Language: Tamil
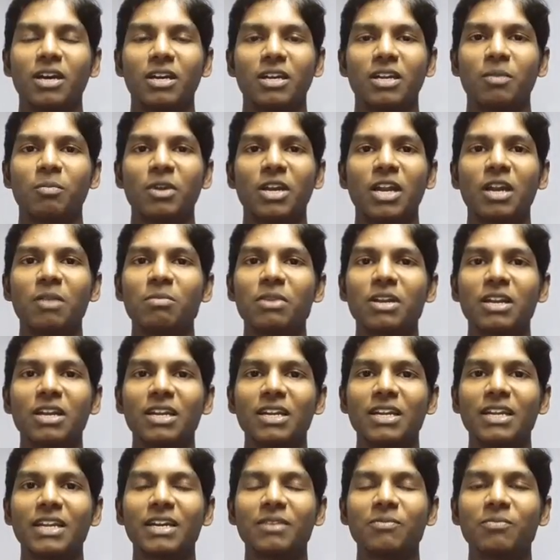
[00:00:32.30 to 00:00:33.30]
நம்ம
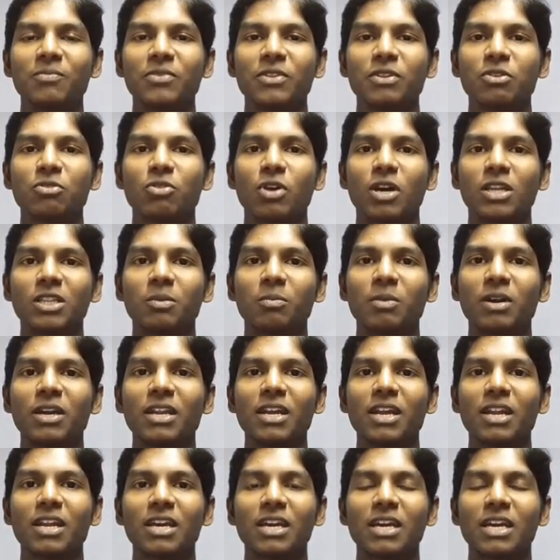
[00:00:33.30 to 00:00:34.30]
நண்பர்கள்கிட்ட ஸோ அந்த
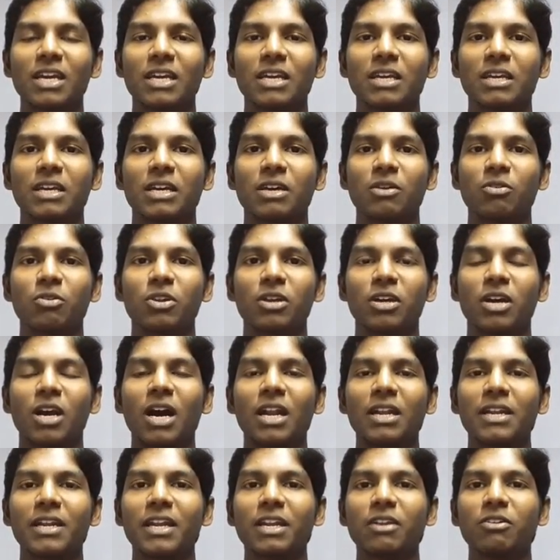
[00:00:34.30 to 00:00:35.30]
மாதிரியான ஒரு
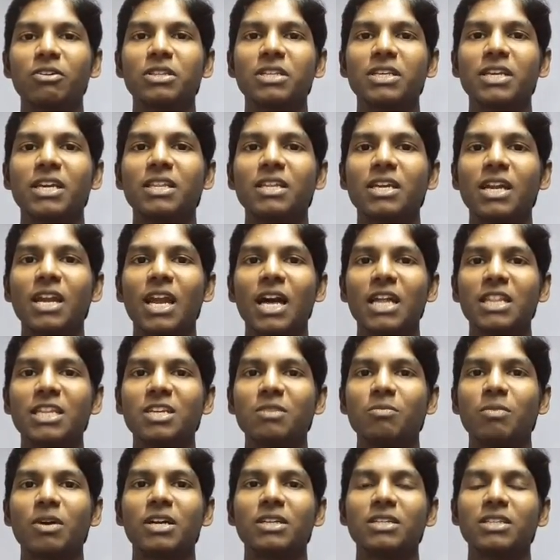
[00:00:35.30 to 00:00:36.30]
ஹார்ட் ரேட் வந்து எதனால்
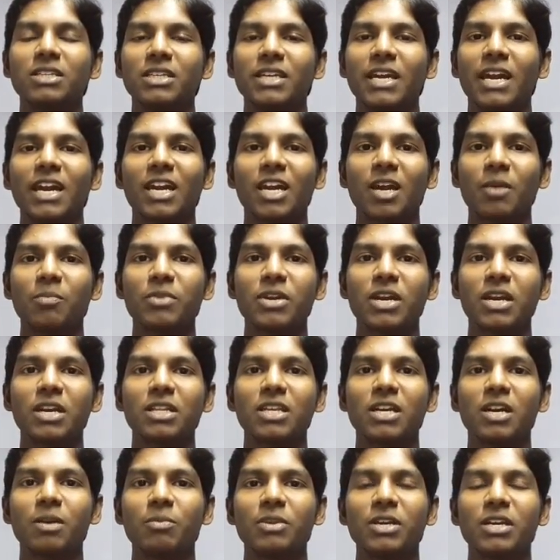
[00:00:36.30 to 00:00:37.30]
அதிகமாகுது ஏன்
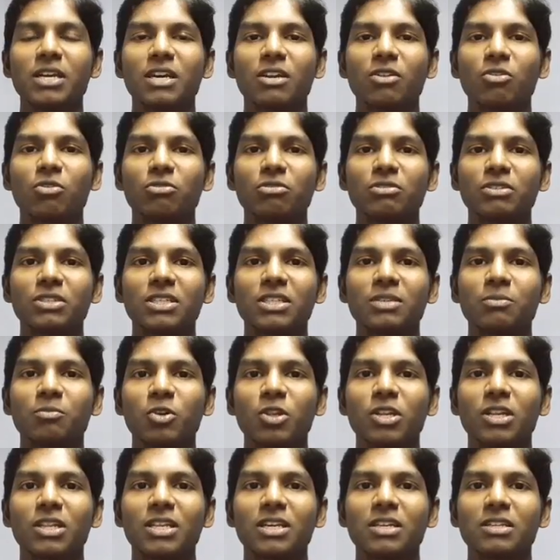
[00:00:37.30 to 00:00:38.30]
கம்மியாகுது அப்படிங்கிற ஒரு விஷயத்தை
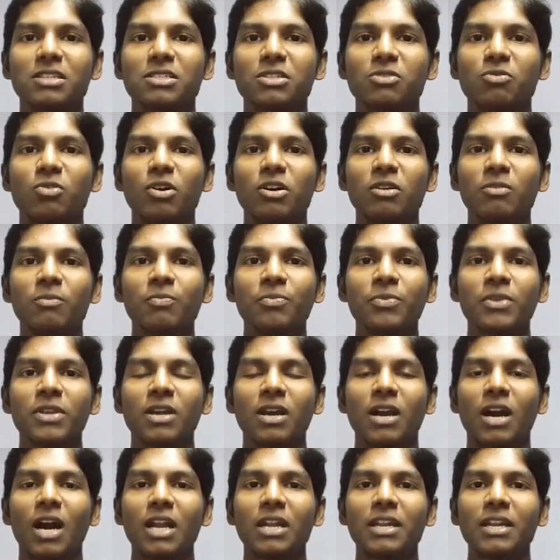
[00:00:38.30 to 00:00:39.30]
முதல்ல தெரிஞ்சுக்குவோம்
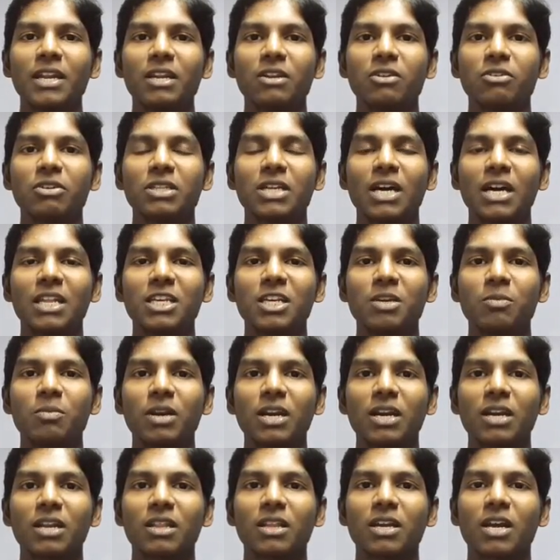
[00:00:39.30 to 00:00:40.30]
ஹார்ட் ரேட் வந்து
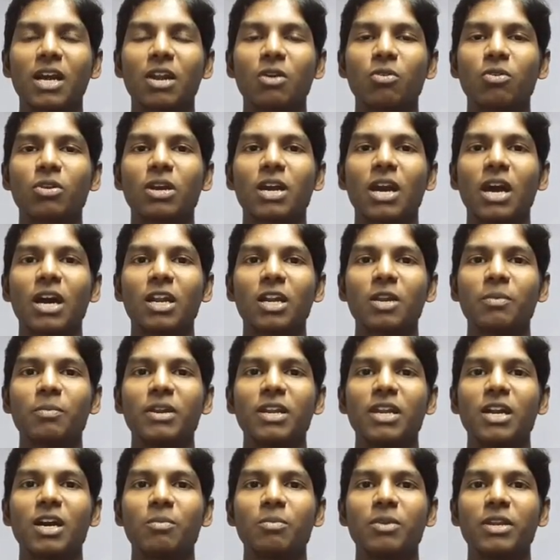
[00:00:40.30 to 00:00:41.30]
அதிகமாகிறதுக்கான ஒரு காரணம்
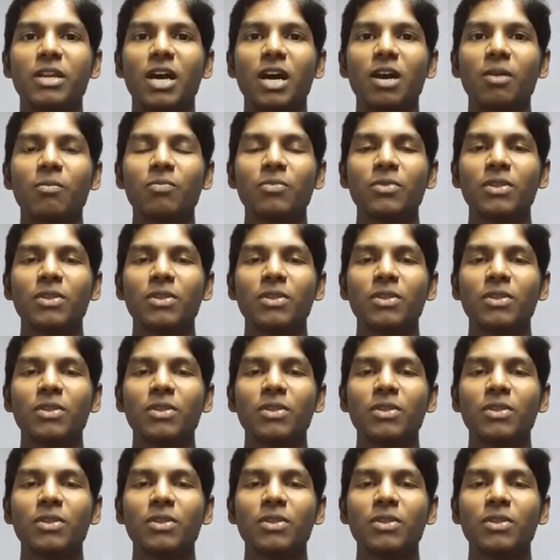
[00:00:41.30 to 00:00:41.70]
என்ன அப்படின்னா